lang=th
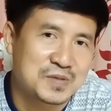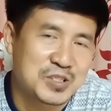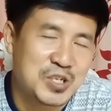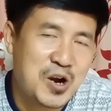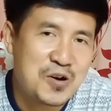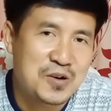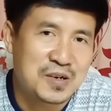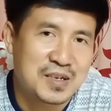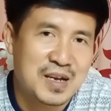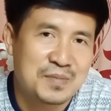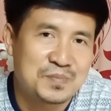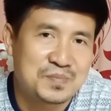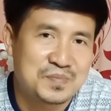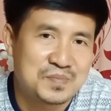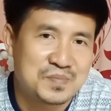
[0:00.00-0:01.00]
ช่องนะครับ
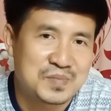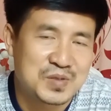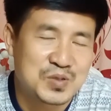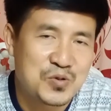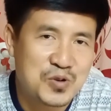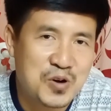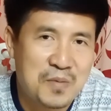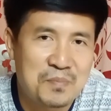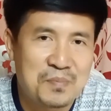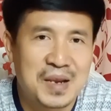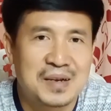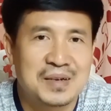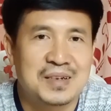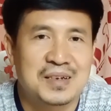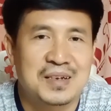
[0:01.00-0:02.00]
ทุกคอมเมน
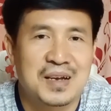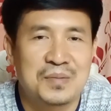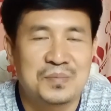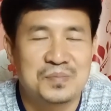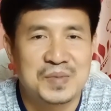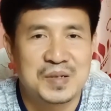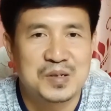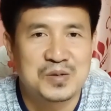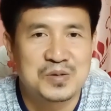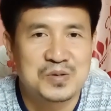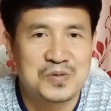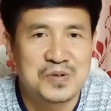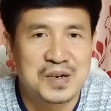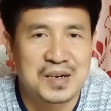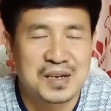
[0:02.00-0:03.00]
ต์นะครับไม่ต้องกลั
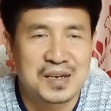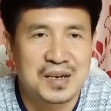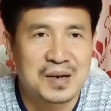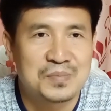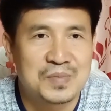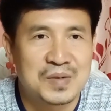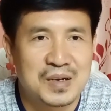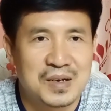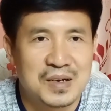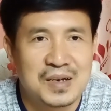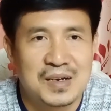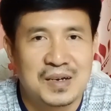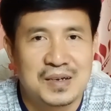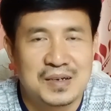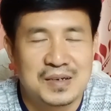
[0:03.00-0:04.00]
วนะครับ
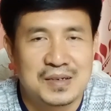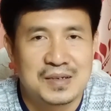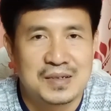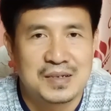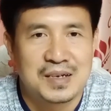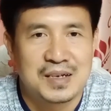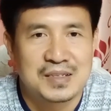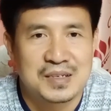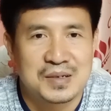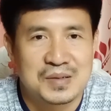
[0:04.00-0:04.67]
จะ